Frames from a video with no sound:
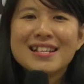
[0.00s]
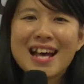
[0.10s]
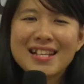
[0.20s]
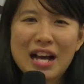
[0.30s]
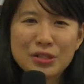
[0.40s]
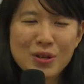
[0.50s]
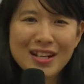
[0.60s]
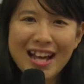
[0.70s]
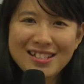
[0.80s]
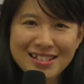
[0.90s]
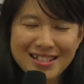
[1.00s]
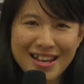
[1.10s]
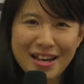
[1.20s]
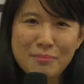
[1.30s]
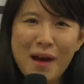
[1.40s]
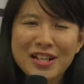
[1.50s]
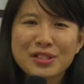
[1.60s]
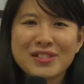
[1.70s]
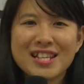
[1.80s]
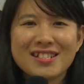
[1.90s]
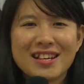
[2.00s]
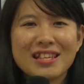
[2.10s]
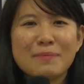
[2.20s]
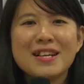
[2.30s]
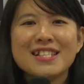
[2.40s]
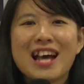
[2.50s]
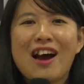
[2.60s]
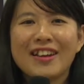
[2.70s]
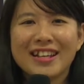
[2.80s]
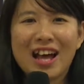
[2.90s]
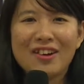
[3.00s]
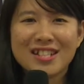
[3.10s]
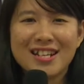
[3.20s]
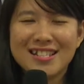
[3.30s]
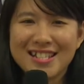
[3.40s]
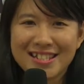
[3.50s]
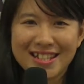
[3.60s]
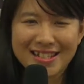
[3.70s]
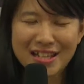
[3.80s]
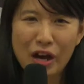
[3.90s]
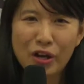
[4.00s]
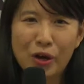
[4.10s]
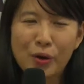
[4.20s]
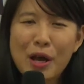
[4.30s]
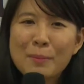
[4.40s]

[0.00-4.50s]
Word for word: 在讲座开始前，马英九先生与本校领导层进行交流，